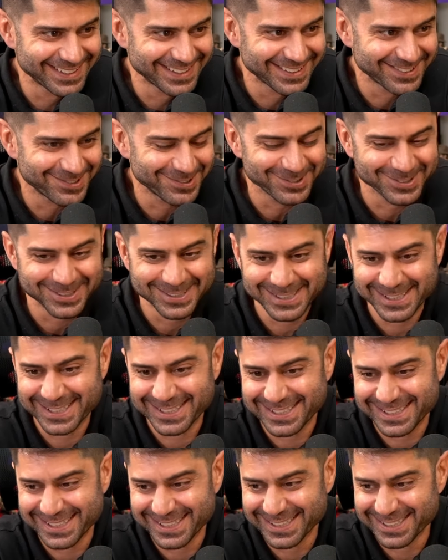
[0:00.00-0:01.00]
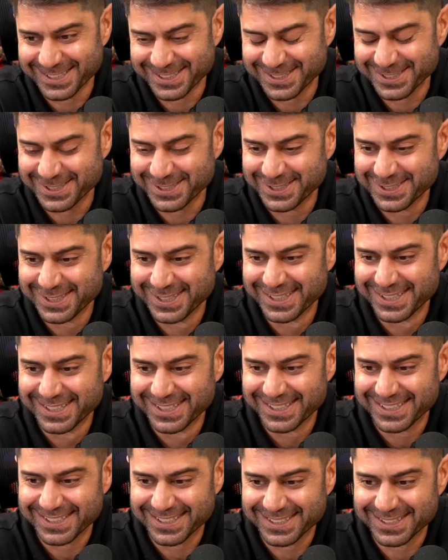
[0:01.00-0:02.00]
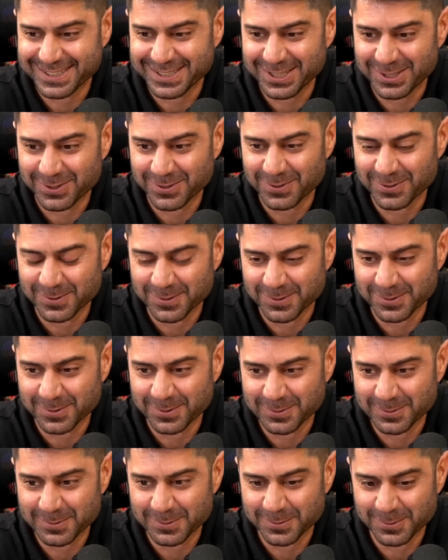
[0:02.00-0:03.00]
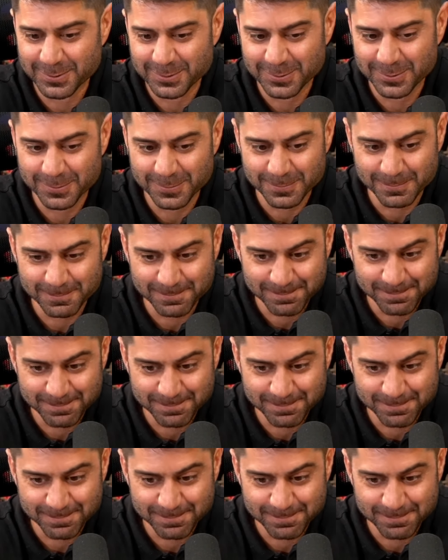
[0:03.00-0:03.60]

Com certeza. Então,